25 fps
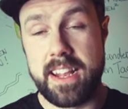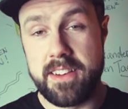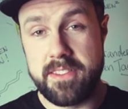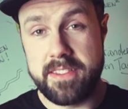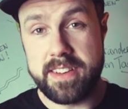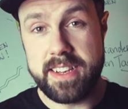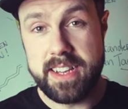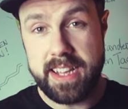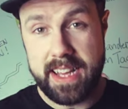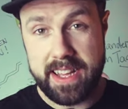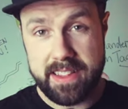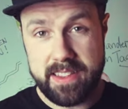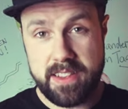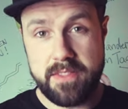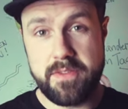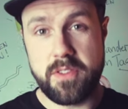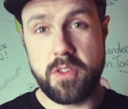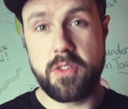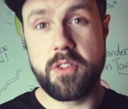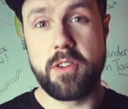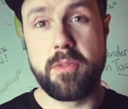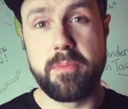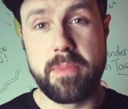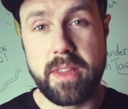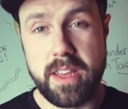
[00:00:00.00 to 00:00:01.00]
Hey Leute, herzlich
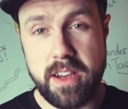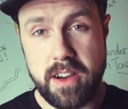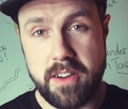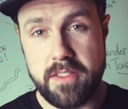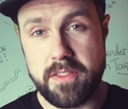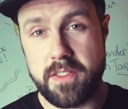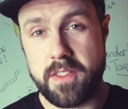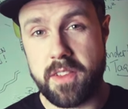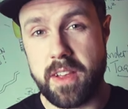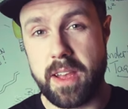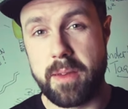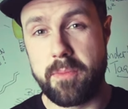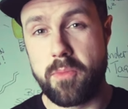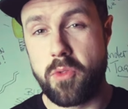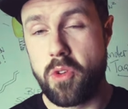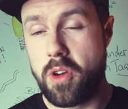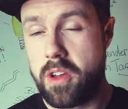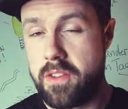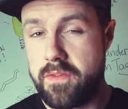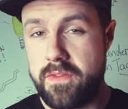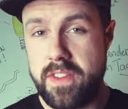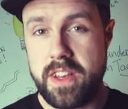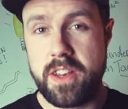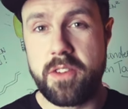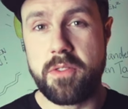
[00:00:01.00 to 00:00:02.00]
willkommen hier zu einem
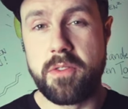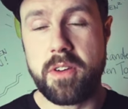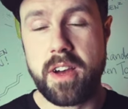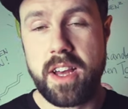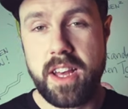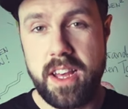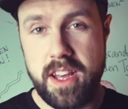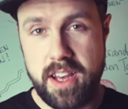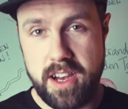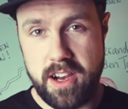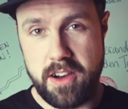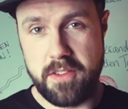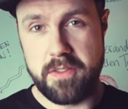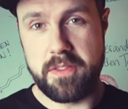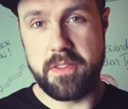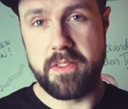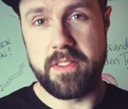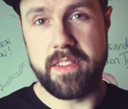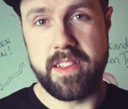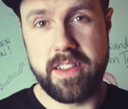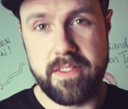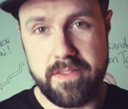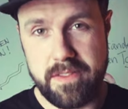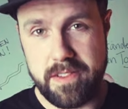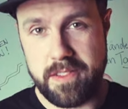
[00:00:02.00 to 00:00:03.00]
neuen Video auf
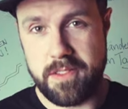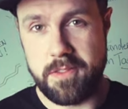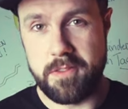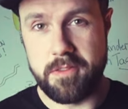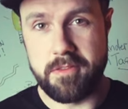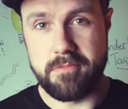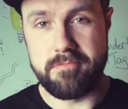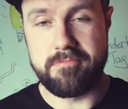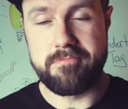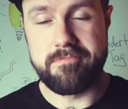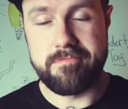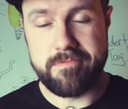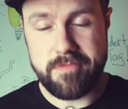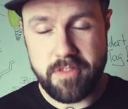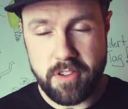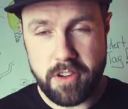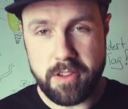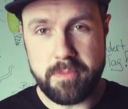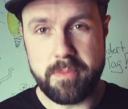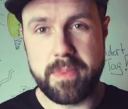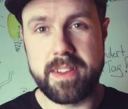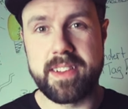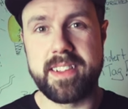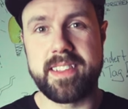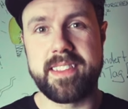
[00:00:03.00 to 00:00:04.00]
Sozialverzogen.
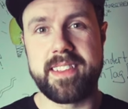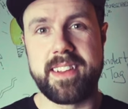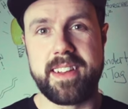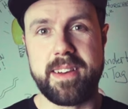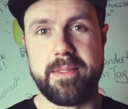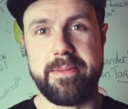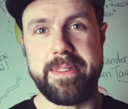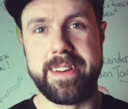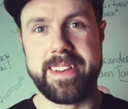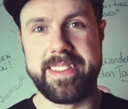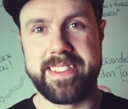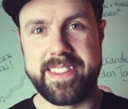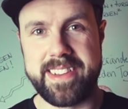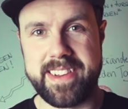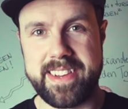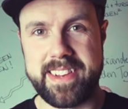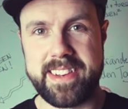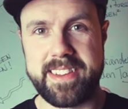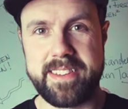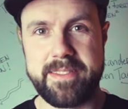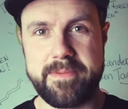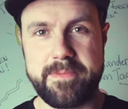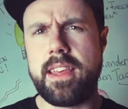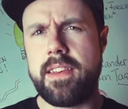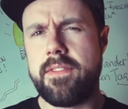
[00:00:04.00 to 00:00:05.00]
Freut mich, dass ihr dabei
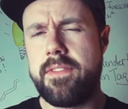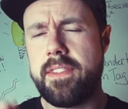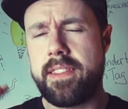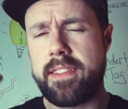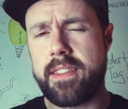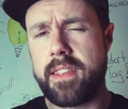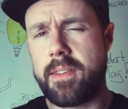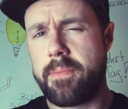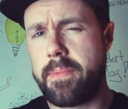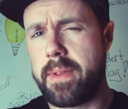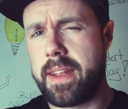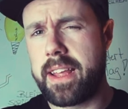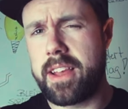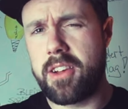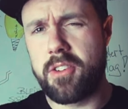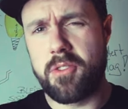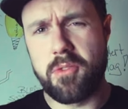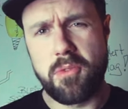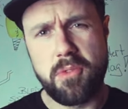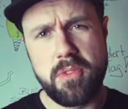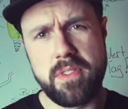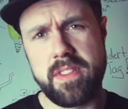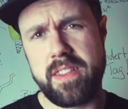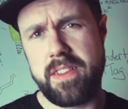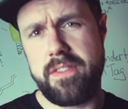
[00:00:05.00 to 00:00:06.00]
seid. Ihr wisst, ich bin ein
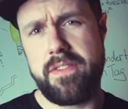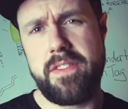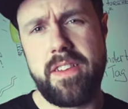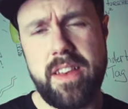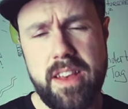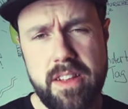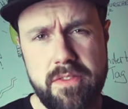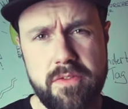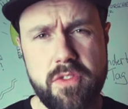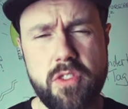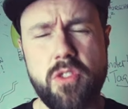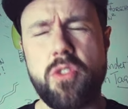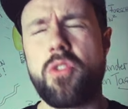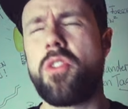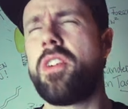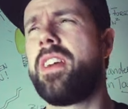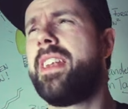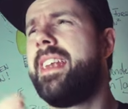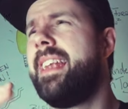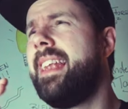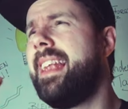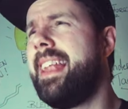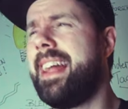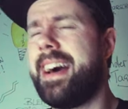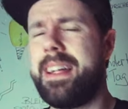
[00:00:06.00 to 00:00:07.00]
großer Fan von
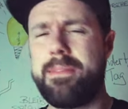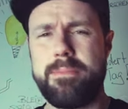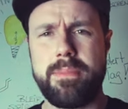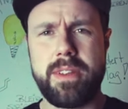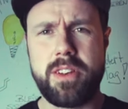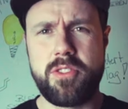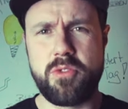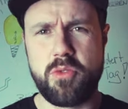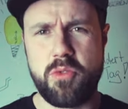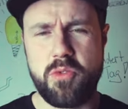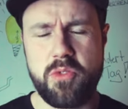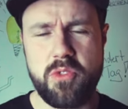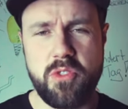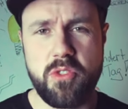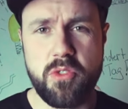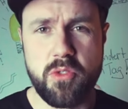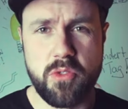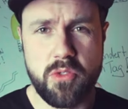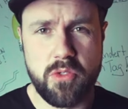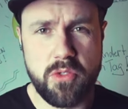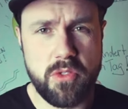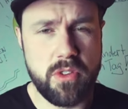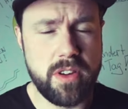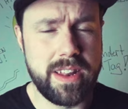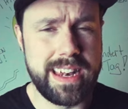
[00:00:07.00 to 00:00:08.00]
neuen Lernmethoden
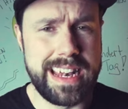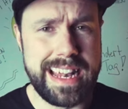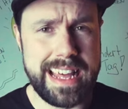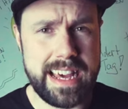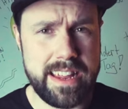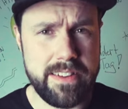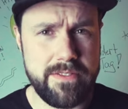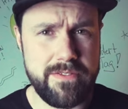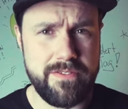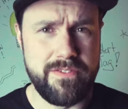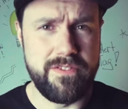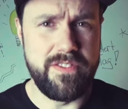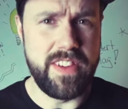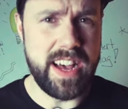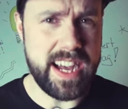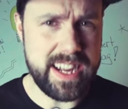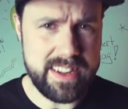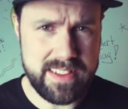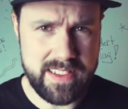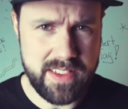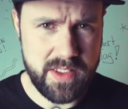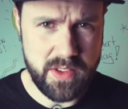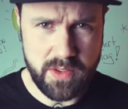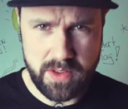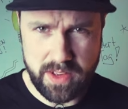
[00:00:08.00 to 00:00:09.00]
und neuen
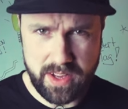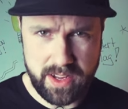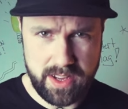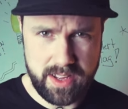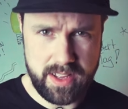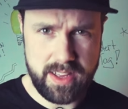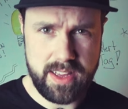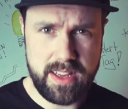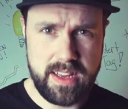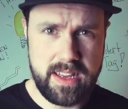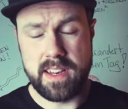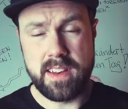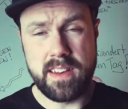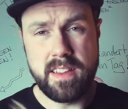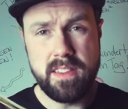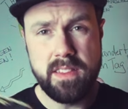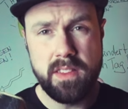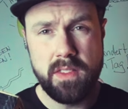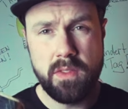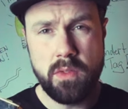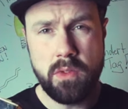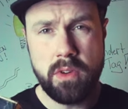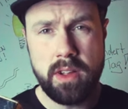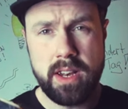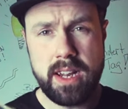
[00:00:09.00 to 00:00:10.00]
Lernwerkzeugen.
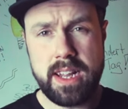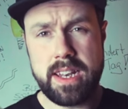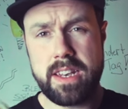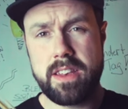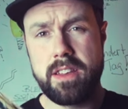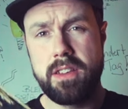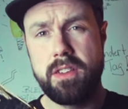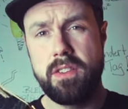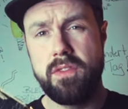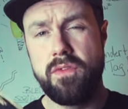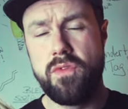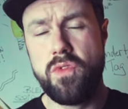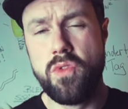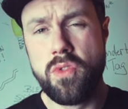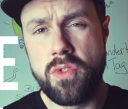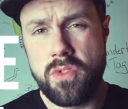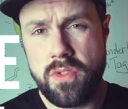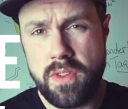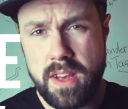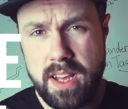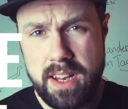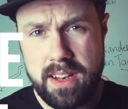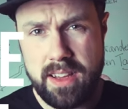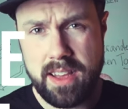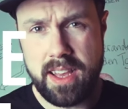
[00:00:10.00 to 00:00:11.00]
Diese sogenannte
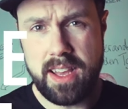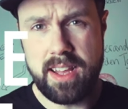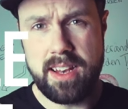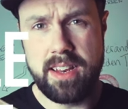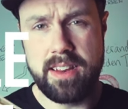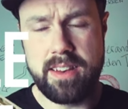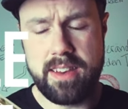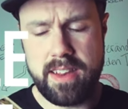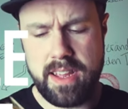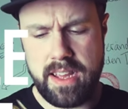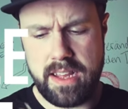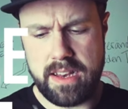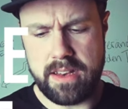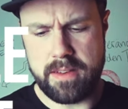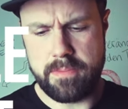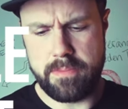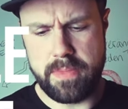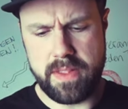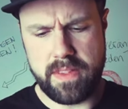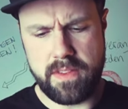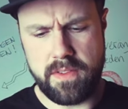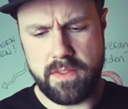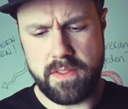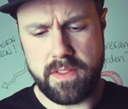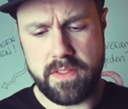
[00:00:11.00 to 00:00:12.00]
virtuelle
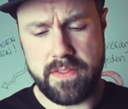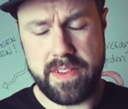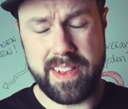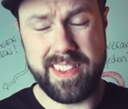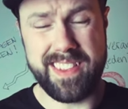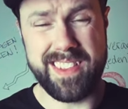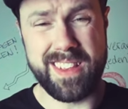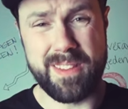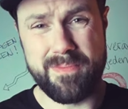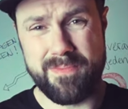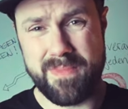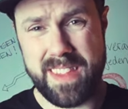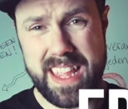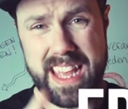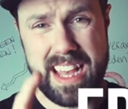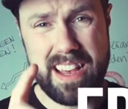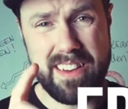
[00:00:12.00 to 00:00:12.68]
Realität bzw.